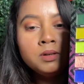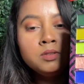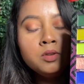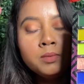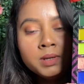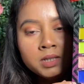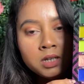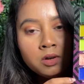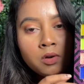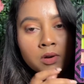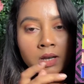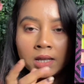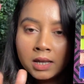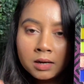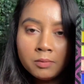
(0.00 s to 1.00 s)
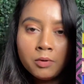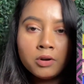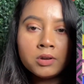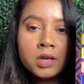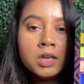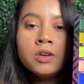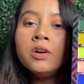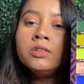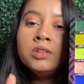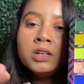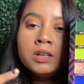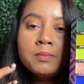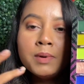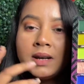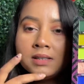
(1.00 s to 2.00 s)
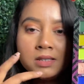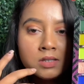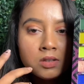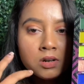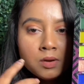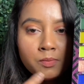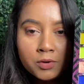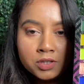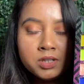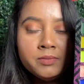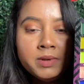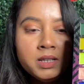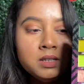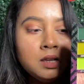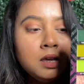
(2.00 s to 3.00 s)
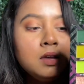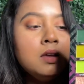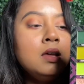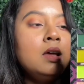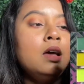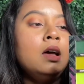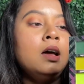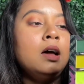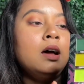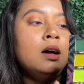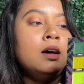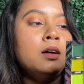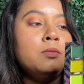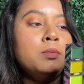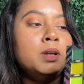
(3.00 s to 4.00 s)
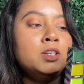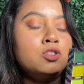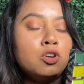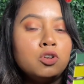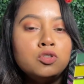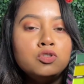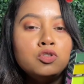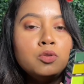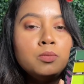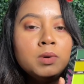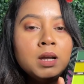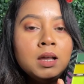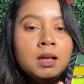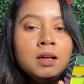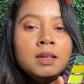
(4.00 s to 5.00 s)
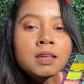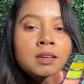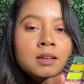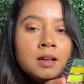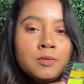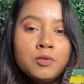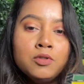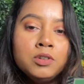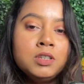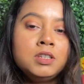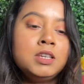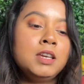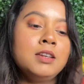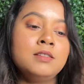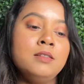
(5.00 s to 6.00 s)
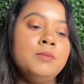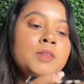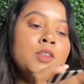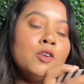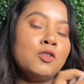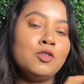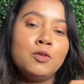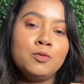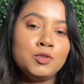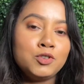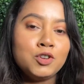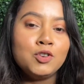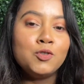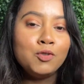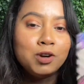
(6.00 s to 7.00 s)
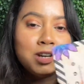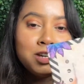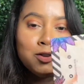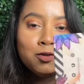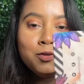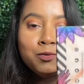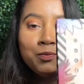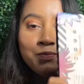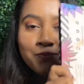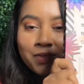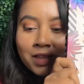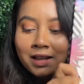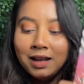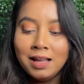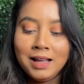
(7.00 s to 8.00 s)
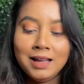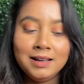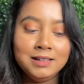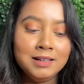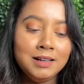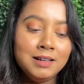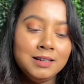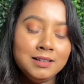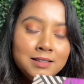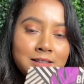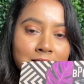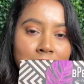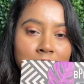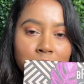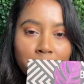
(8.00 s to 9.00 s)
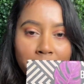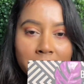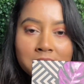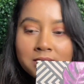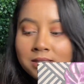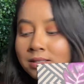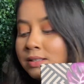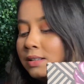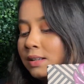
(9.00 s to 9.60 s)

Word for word: তোমাদের অনেকের পক্ষেই হয়তো এটা পারচেস করা পসিবল না বাট যখন তোমরা ইনকাম করতে শিখে যাবে তখন অবশ্যই করে নিও অ্যান্ড দিস ইজ বেস্ট